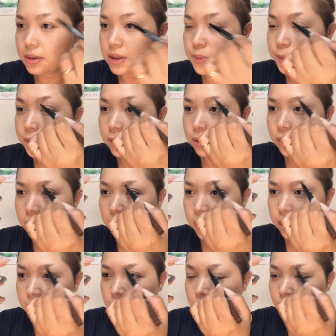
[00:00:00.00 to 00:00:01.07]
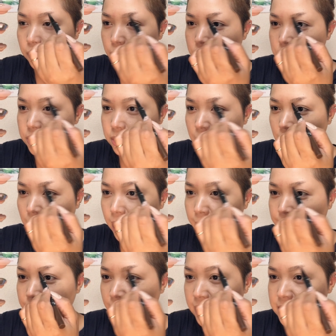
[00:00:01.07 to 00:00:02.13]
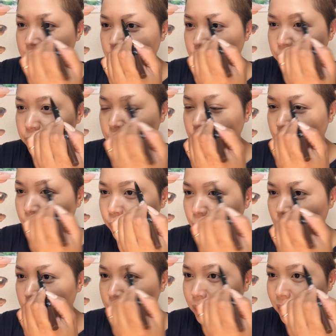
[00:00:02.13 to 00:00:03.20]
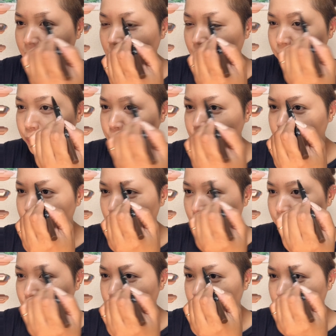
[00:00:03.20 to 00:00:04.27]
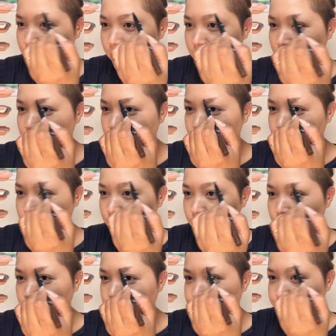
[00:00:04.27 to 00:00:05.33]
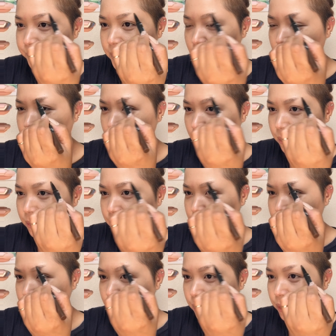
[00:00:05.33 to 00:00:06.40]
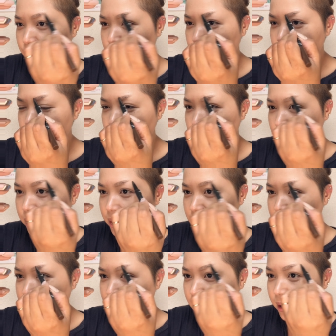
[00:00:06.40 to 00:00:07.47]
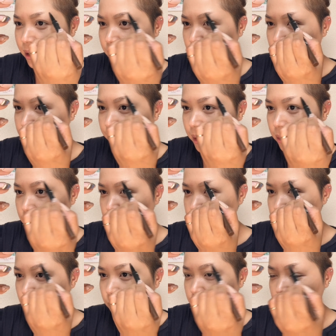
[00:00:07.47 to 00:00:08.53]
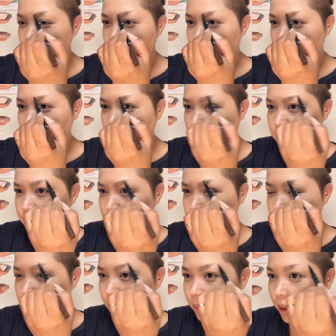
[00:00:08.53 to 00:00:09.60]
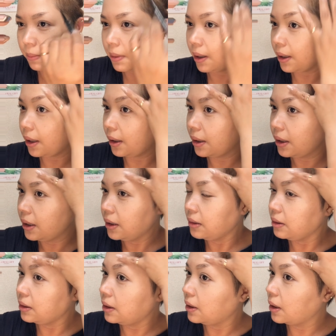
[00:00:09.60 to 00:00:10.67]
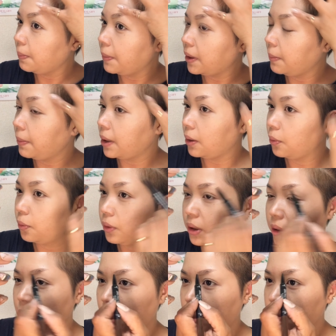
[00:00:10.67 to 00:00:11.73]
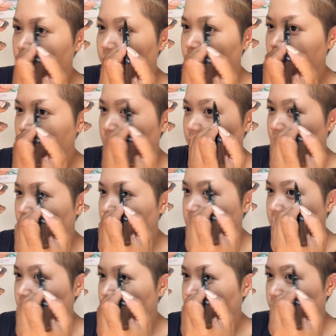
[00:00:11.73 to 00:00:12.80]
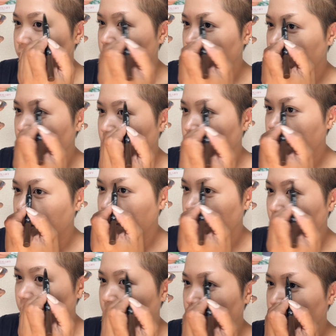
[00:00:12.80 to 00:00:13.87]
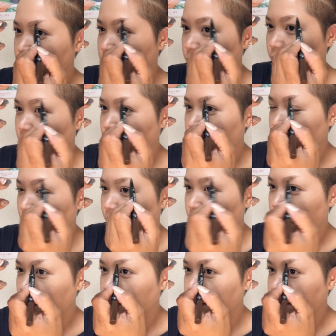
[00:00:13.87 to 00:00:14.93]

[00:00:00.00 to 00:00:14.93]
Sis, putol yung kilay ko. Gusto, um, nasa mood ko kung ano talaga yung, ano, yung, ang tag doon, kung ano yung gusto kong ikilay ngayon. Parang gusto ko medyo mataas, medyo mababa. Kaya, hindi talaga pare-pareho kilay ko. Nasa mood ko yon kung anong gusto kong, ano,